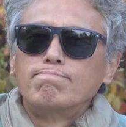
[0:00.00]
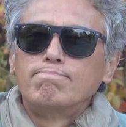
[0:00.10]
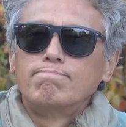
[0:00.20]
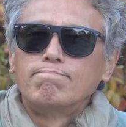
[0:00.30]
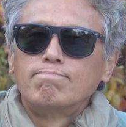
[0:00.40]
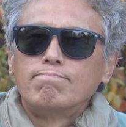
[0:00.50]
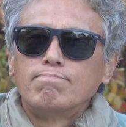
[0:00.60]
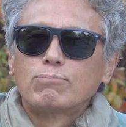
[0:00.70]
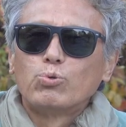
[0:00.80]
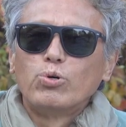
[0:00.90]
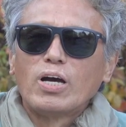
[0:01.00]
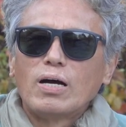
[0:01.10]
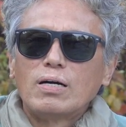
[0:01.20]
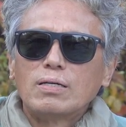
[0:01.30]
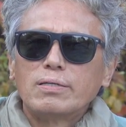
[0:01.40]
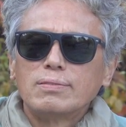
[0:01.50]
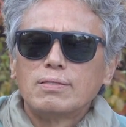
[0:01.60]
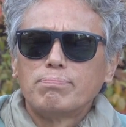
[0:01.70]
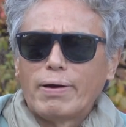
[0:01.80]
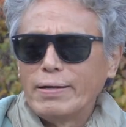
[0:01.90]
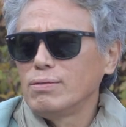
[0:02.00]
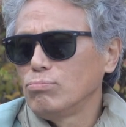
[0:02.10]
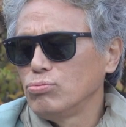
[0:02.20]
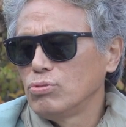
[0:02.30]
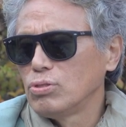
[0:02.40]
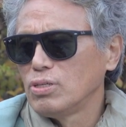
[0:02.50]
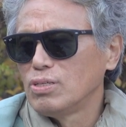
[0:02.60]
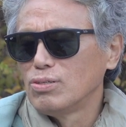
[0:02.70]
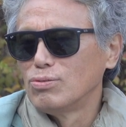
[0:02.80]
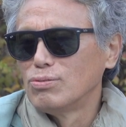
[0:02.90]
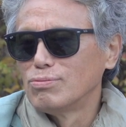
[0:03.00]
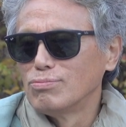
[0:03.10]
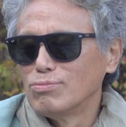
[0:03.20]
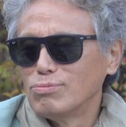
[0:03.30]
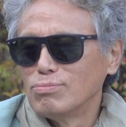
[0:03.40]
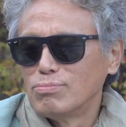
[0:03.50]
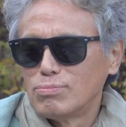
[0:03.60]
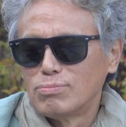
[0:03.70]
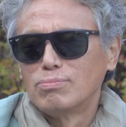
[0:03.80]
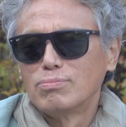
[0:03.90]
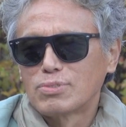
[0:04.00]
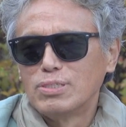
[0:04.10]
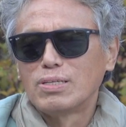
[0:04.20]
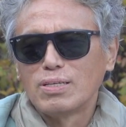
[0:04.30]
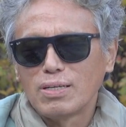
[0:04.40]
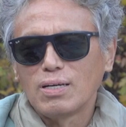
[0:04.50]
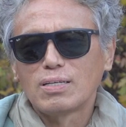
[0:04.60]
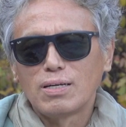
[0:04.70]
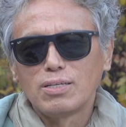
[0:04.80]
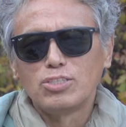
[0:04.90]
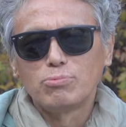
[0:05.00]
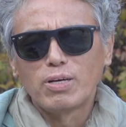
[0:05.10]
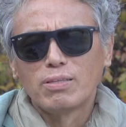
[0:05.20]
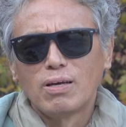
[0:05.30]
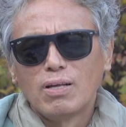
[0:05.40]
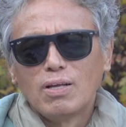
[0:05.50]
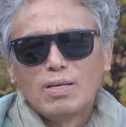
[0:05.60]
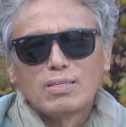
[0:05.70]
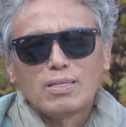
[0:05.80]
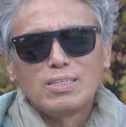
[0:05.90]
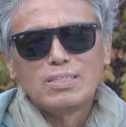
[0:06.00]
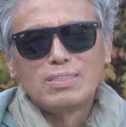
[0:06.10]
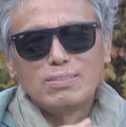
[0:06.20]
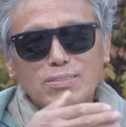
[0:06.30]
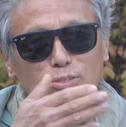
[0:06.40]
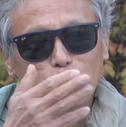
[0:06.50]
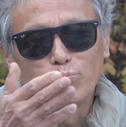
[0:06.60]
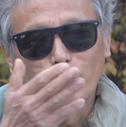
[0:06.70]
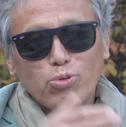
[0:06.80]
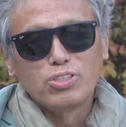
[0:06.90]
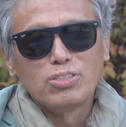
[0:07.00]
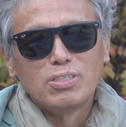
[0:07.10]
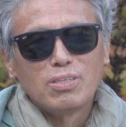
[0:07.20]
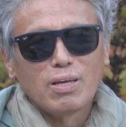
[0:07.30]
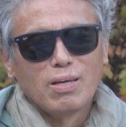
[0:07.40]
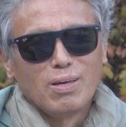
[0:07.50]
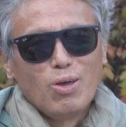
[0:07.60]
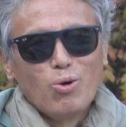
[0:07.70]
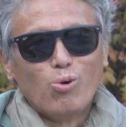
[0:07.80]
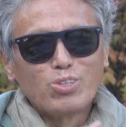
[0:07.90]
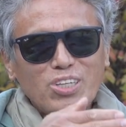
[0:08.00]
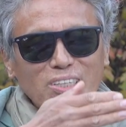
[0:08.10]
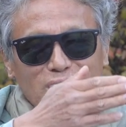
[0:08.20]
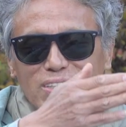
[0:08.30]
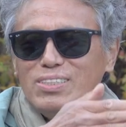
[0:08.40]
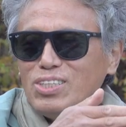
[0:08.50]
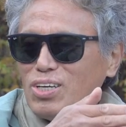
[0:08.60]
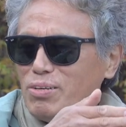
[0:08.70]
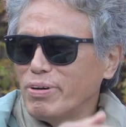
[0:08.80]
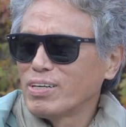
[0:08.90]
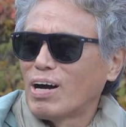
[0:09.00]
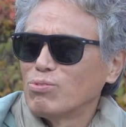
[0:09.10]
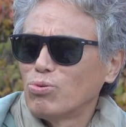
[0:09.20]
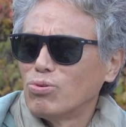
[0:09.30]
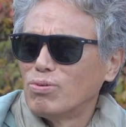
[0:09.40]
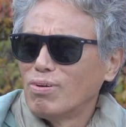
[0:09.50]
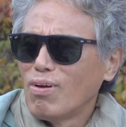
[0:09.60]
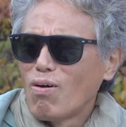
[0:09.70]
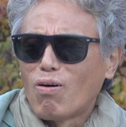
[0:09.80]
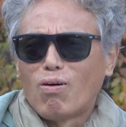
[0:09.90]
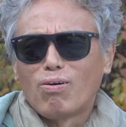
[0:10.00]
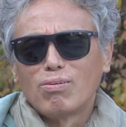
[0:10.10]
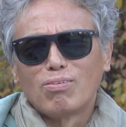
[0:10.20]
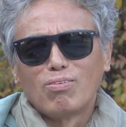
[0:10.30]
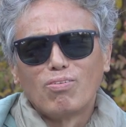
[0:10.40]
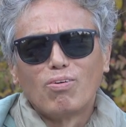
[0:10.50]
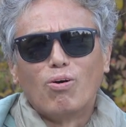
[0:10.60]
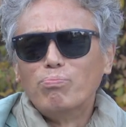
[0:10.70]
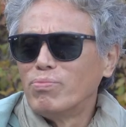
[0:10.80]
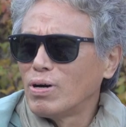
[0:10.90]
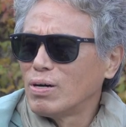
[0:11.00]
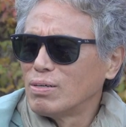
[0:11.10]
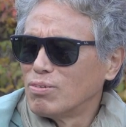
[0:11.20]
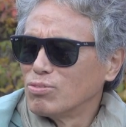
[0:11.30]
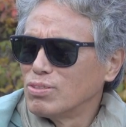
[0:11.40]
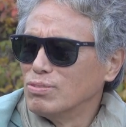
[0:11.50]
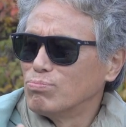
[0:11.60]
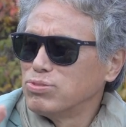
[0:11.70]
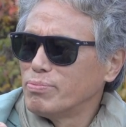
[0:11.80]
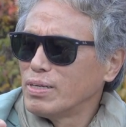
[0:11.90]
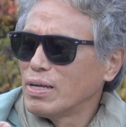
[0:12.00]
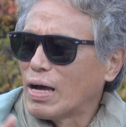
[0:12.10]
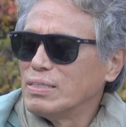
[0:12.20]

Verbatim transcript: 음, 고향은 이제 많은 분들이 음, 그렇게 생각을 하겠지만 사실 이제 충북 옥천인데 옥천 근처에만 가도 어, 엄마 어떤 품 안에